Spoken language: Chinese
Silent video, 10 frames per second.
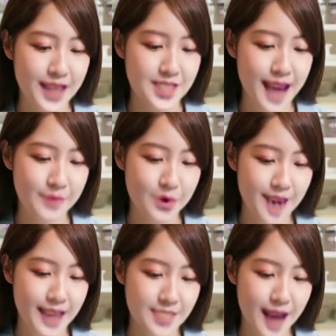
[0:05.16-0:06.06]
来西亚公
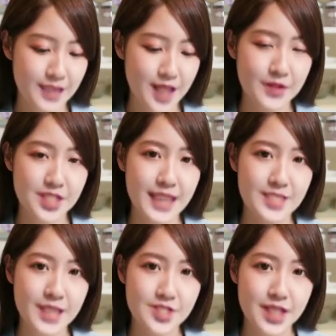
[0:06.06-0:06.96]
开赛超级一
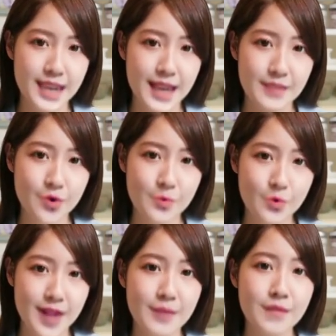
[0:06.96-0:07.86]
千系列落
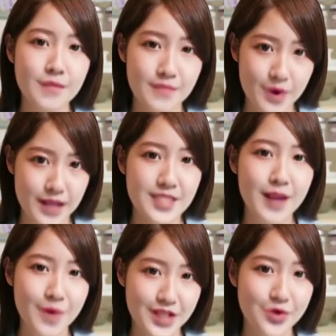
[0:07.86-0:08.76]
幕了，国羽
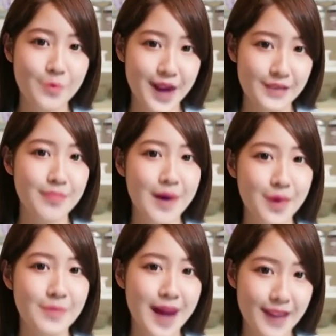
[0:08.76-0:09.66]
三观收官，棒
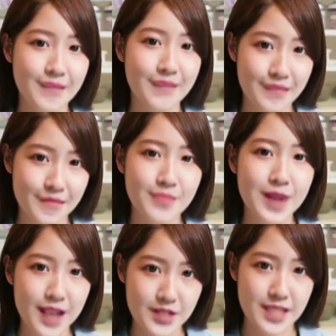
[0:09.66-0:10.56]
棒哒！
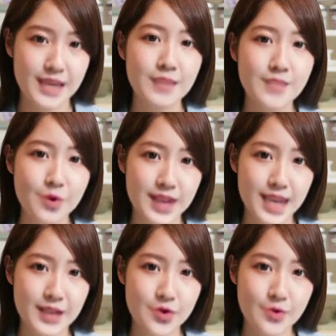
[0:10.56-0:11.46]
别着急，后
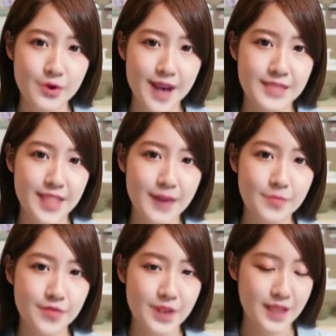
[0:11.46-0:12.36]
天印度公开赛
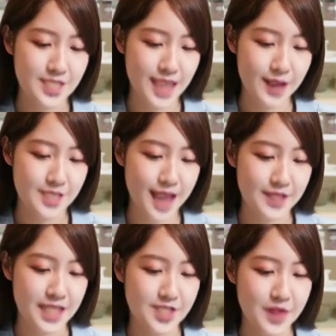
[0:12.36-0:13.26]
无缝连接
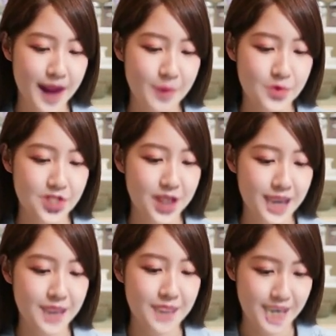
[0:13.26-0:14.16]
超级七百五十，
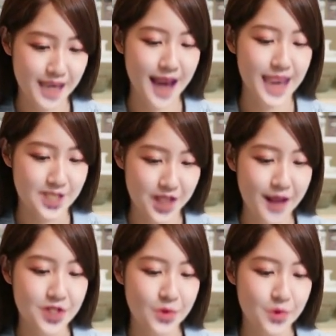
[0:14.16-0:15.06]
依然也是
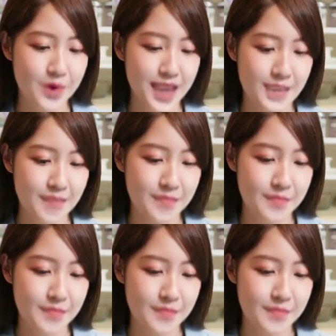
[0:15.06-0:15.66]
高手如林。